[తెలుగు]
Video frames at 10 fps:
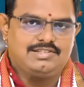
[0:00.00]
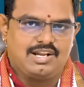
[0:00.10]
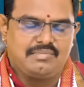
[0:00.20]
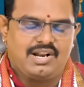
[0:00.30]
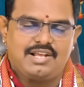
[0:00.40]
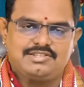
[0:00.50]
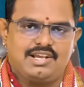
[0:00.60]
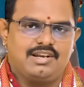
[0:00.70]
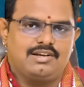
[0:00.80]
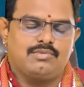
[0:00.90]
జన్మరాశి
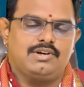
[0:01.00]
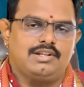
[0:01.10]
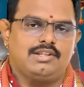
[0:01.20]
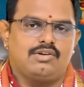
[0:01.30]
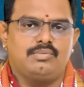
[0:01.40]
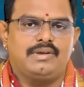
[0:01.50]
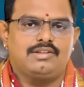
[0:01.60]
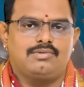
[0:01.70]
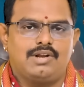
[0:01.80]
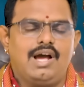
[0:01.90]
అయినటువంటి ధను
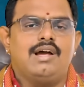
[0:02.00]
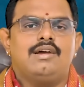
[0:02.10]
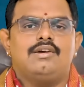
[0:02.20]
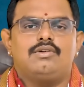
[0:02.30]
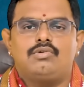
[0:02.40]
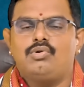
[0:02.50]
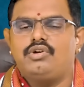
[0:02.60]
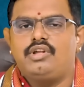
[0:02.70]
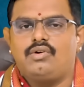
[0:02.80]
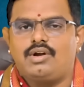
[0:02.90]
మీద కూడా
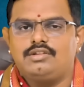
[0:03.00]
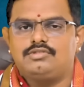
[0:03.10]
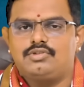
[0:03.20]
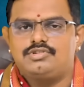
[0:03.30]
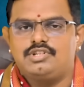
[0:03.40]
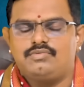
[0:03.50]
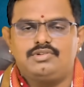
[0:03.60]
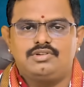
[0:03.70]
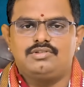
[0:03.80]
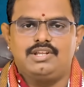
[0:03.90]
గురుని యొక్క దృష్టి
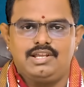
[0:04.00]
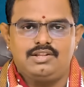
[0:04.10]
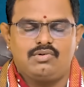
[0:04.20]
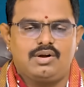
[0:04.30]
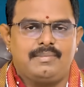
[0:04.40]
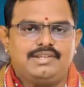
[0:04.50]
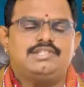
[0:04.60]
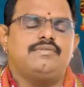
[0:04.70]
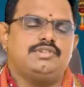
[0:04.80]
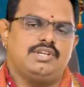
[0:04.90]
ఉంటుంది ఇది ఒక
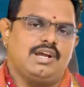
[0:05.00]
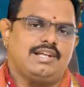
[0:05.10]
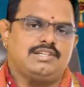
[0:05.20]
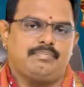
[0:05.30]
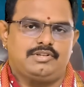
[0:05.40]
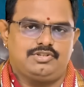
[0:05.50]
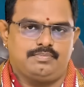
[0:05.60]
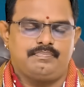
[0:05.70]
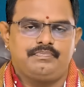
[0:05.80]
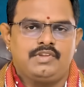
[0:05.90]
మంచి విషయంగా చెప్పచ్చు
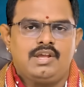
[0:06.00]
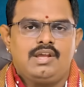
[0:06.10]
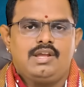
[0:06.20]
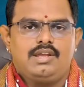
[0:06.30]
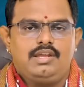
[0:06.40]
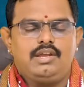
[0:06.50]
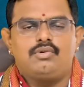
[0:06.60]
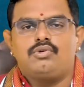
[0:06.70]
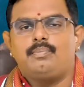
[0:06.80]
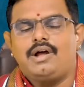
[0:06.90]
ఈ
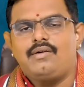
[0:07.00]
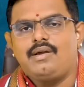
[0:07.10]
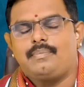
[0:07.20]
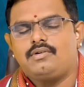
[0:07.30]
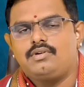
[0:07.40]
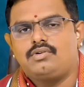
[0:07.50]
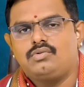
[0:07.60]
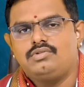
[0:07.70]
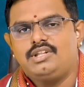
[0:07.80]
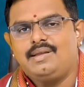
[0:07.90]
గురుబలం ఎప్పటి వరకు
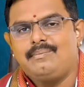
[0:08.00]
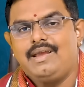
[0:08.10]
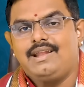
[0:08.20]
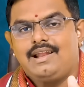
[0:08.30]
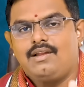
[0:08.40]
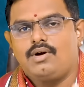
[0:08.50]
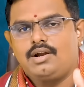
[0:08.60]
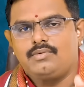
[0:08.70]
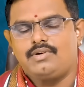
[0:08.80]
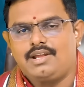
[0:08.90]
ఉంది మే నెల
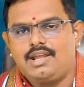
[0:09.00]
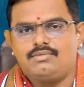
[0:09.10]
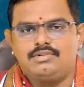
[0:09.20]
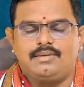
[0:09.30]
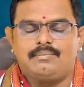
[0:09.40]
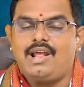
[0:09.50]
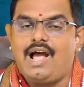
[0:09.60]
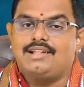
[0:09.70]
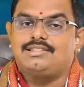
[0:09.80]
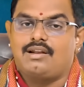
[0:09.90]
ఒకటి వరకే ఉంది మరి
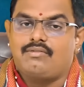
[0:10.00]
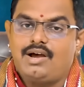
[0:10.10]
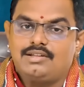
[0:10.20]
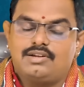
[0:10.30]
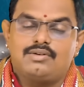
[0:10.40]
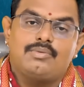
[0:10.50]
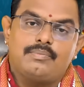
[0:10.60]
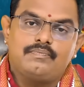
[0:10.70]
ఆ తర్వాతనో